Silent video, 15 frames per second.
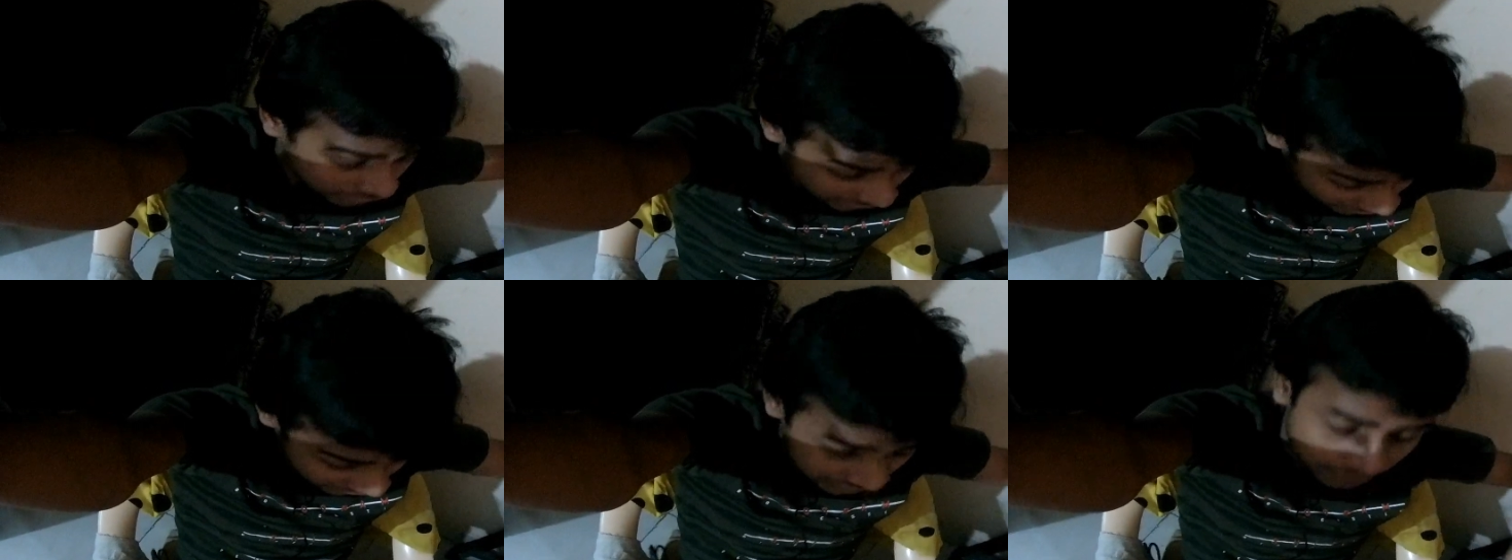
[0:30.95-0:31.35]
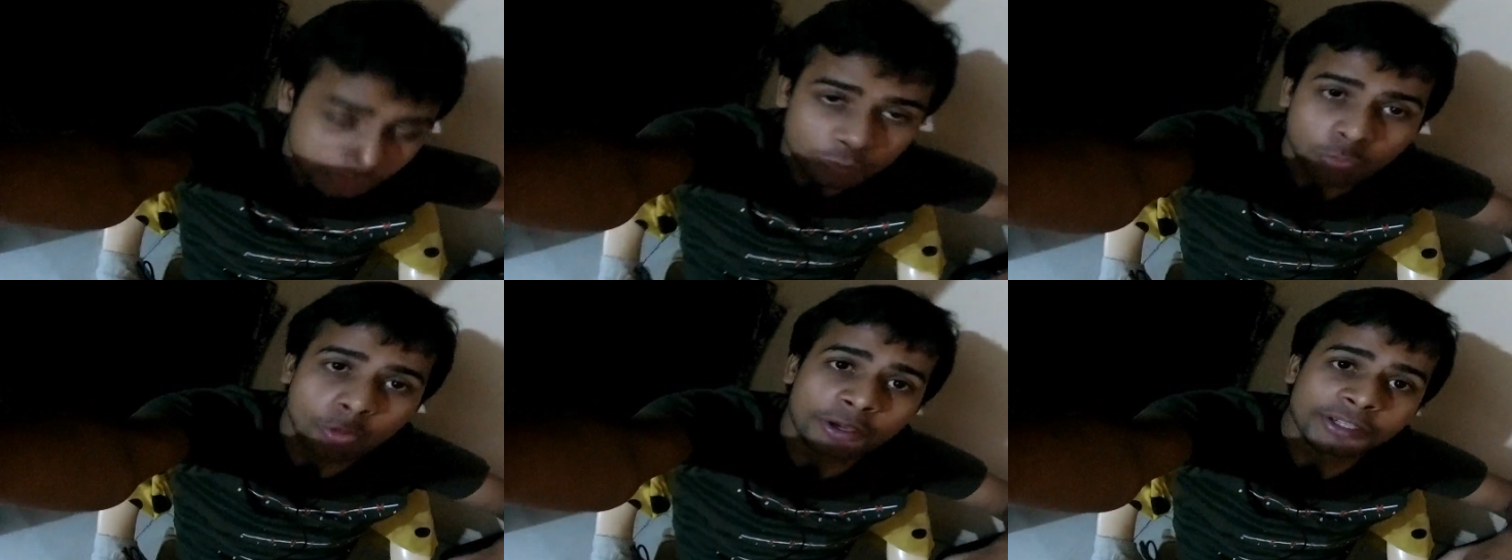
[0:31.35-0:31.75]

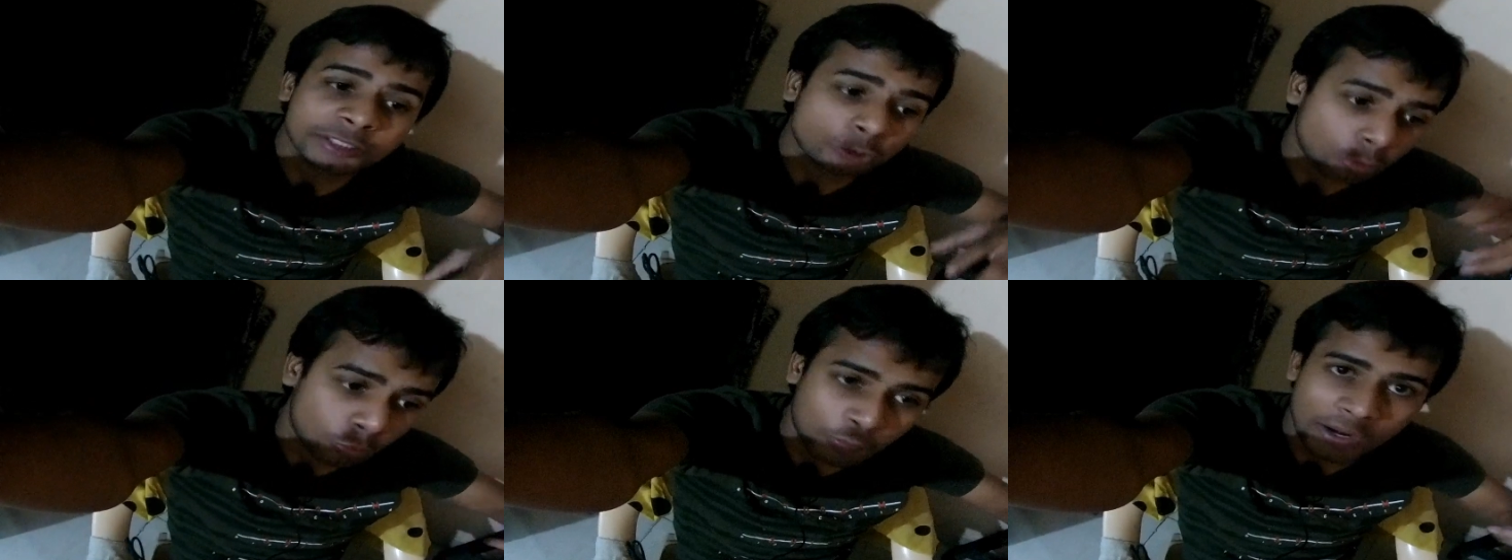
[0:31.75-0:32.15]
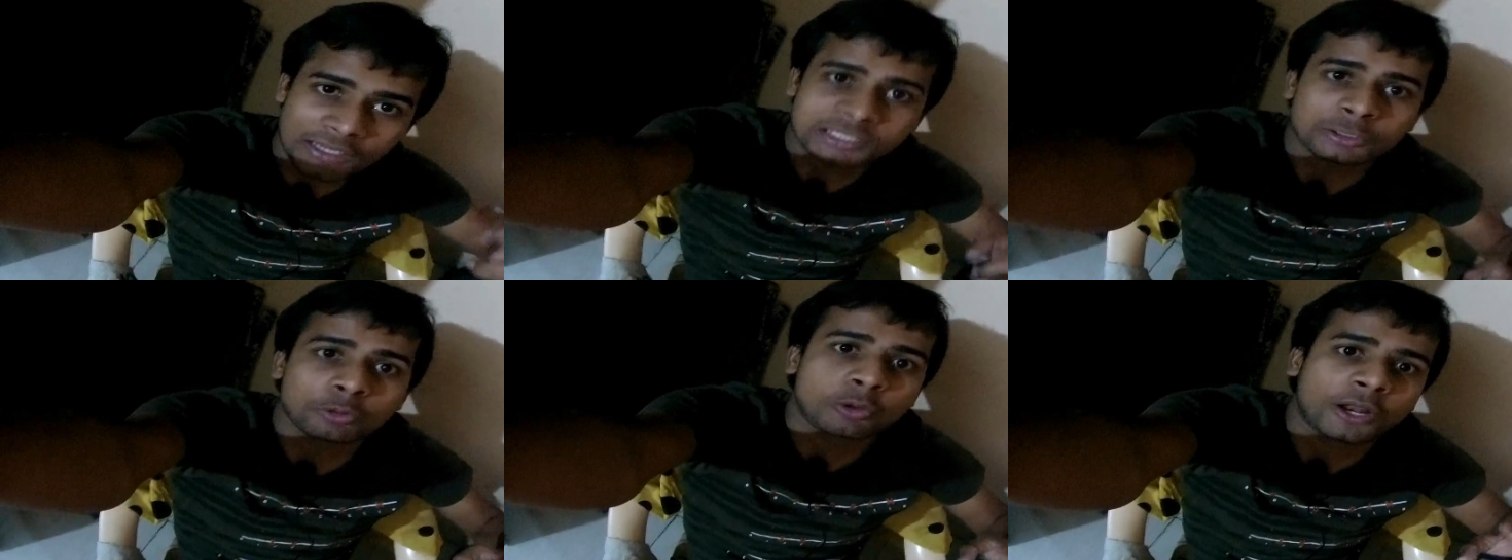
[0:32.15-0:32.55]
डिलीवरी बॉय के थ्रू
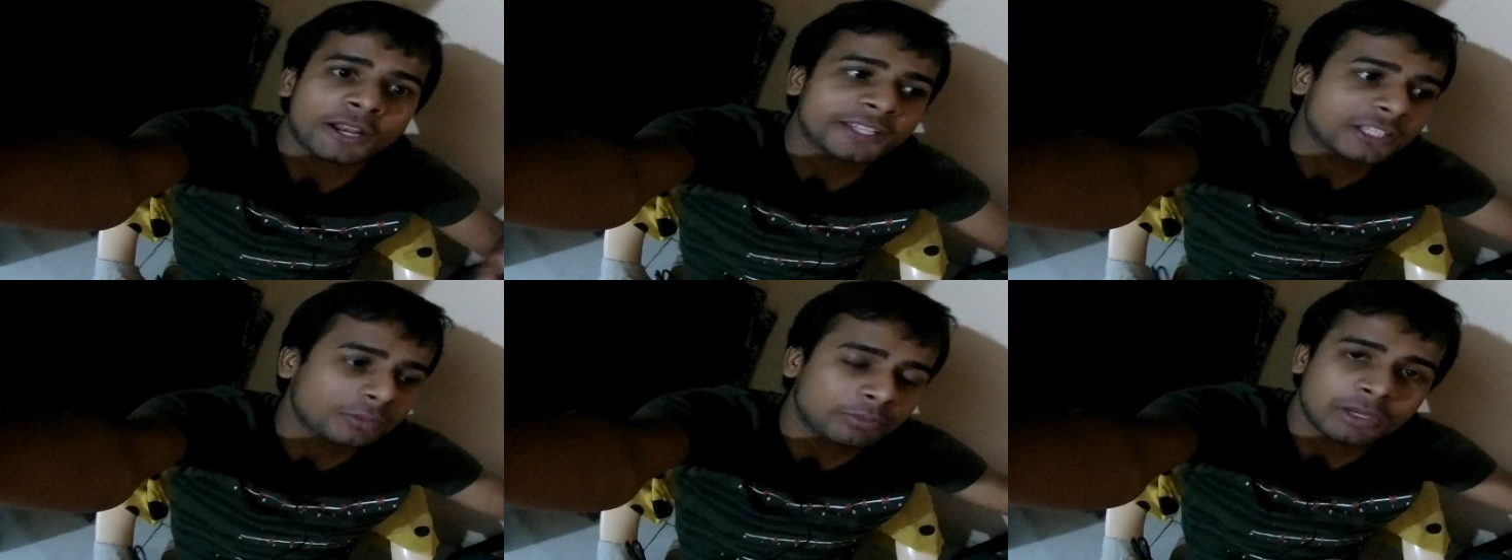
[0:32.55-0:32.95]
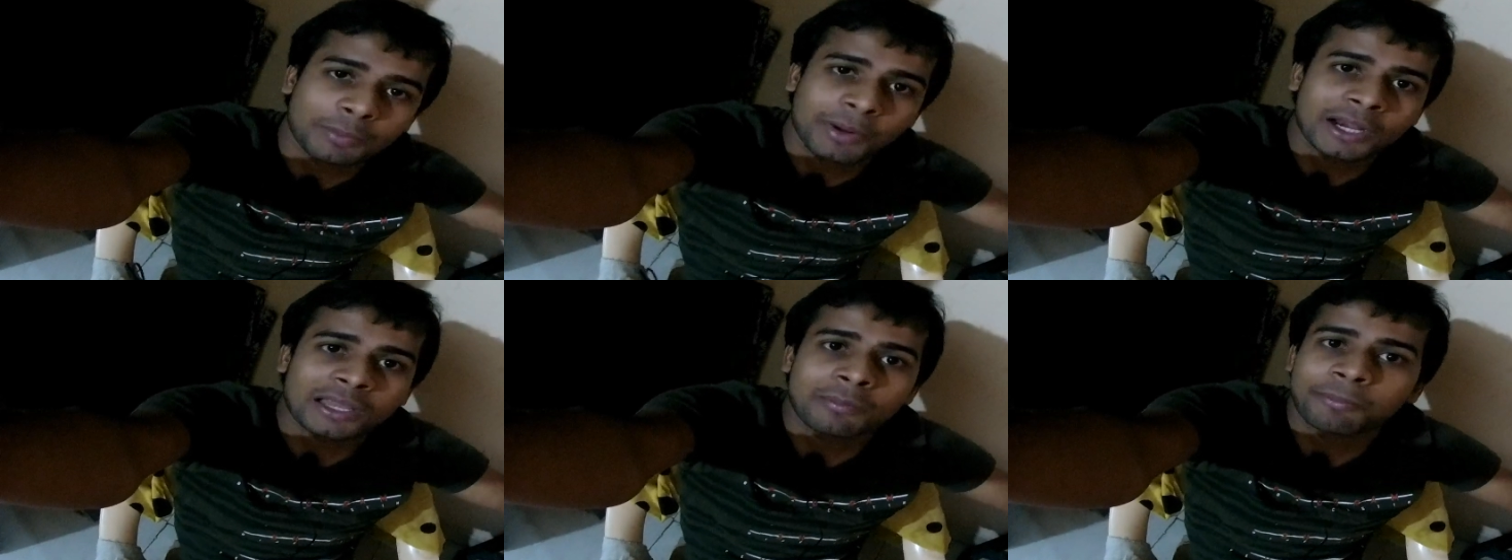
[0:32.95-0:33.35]
पार्सल हो रहा है ना जैसे
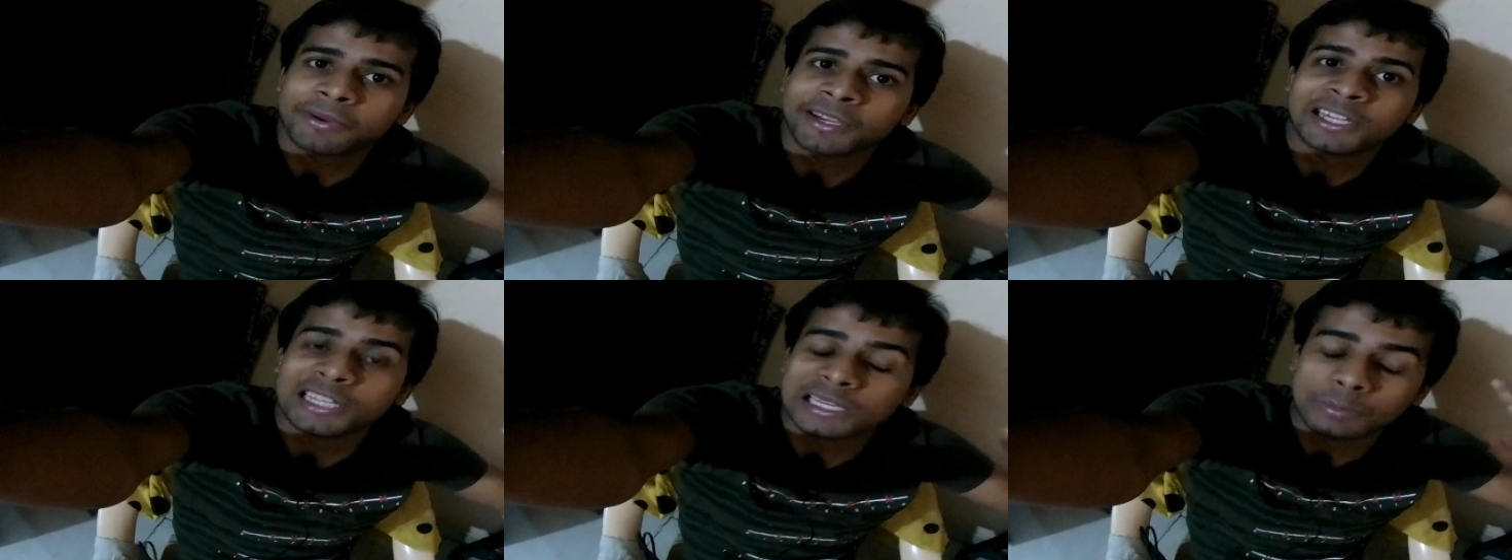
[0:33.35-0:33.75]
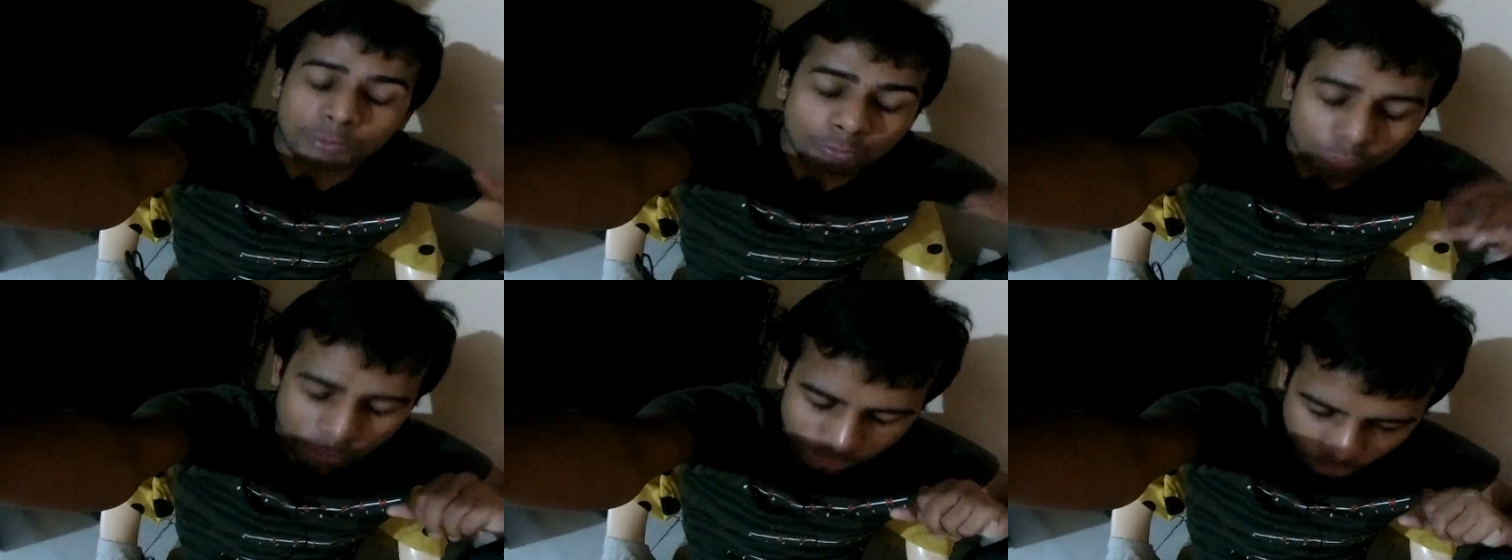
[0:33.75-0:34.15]
फ्लिपकार्ट कंपनी
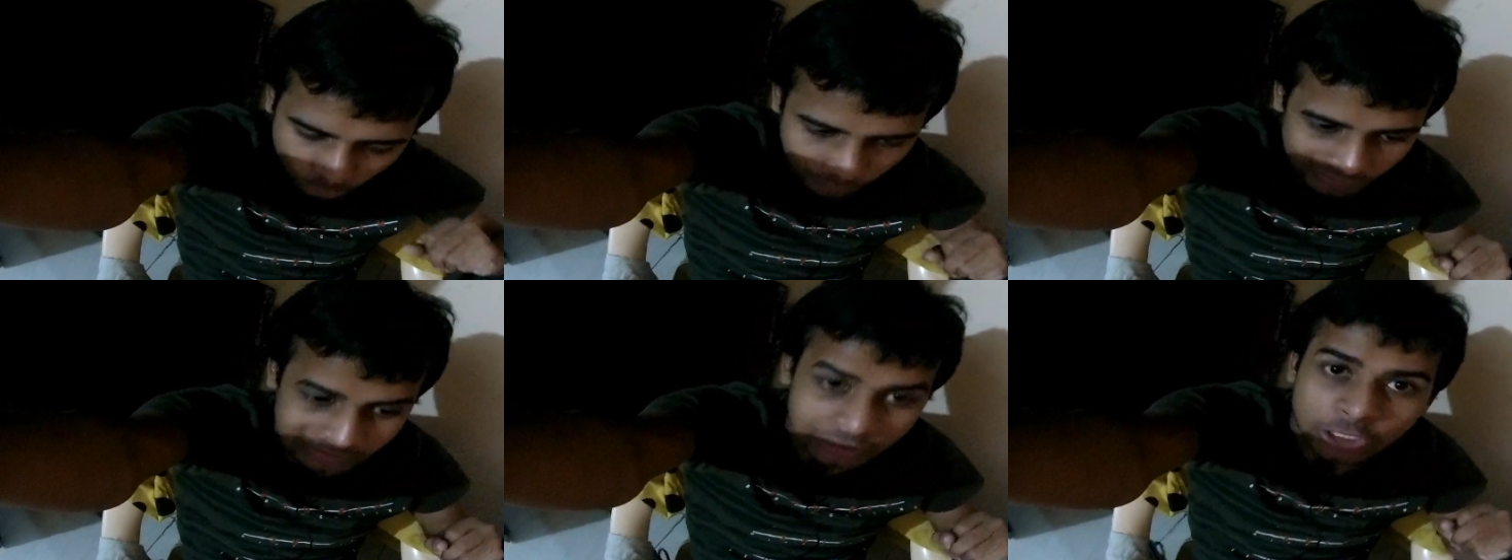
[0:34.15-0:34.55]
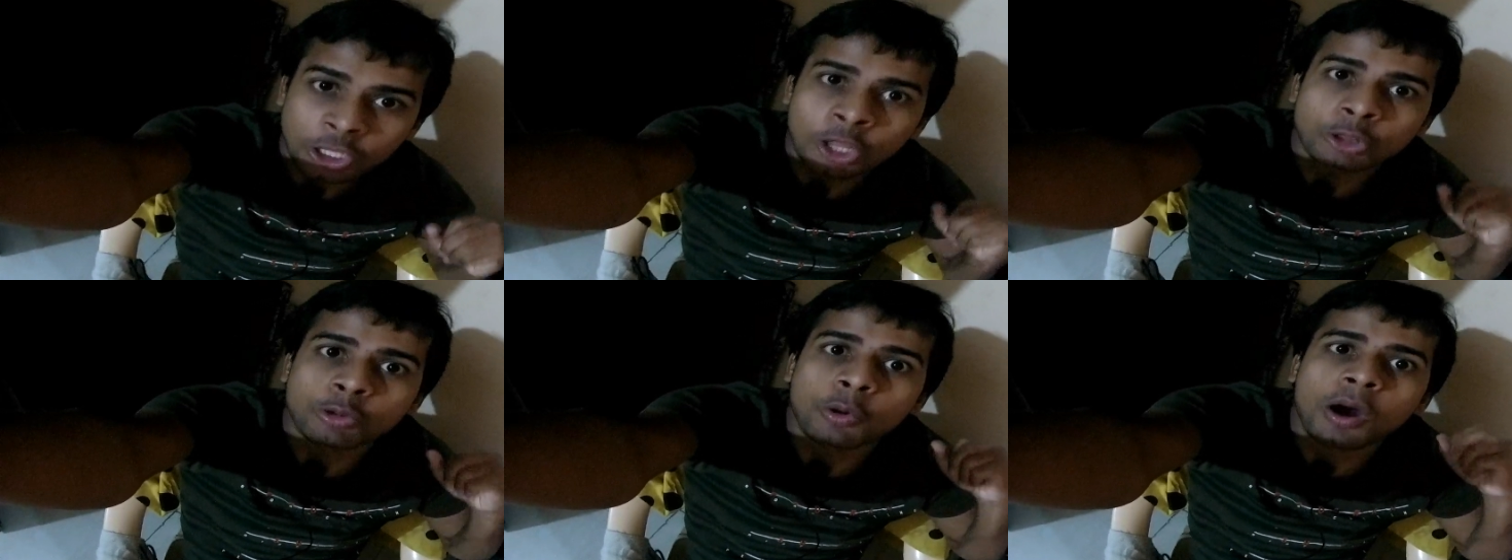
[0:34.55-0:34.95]
डिलीवरी बॉय के थ्रू
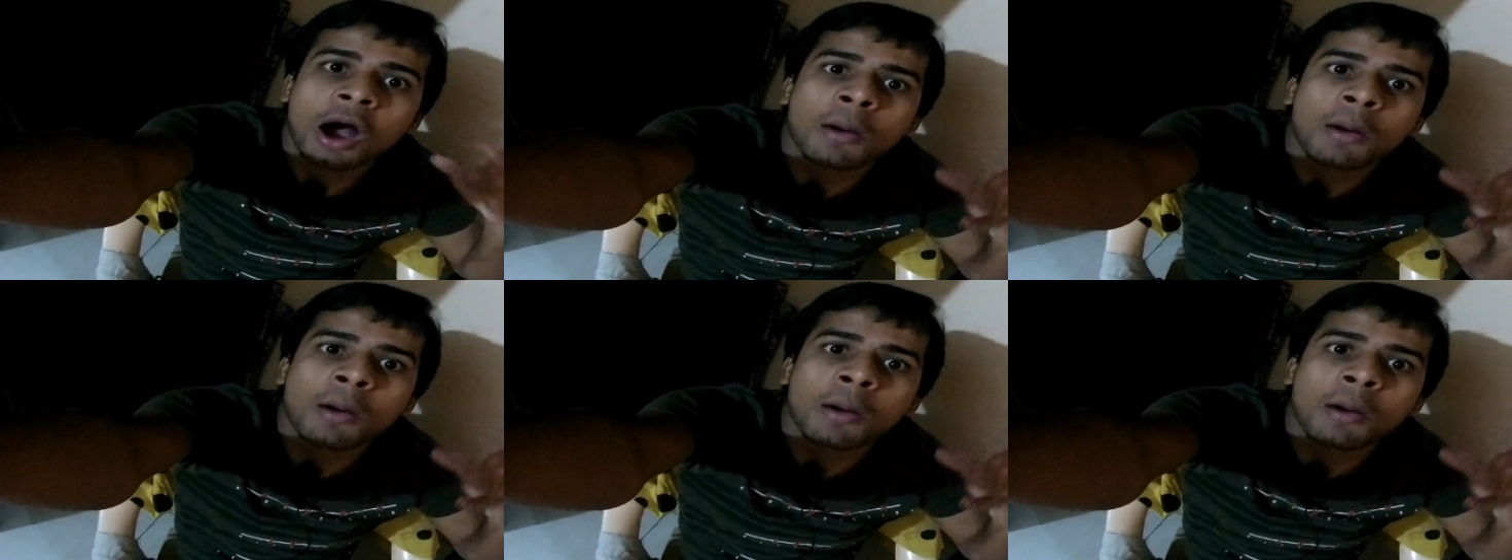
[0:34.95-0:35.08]
पार्सल तो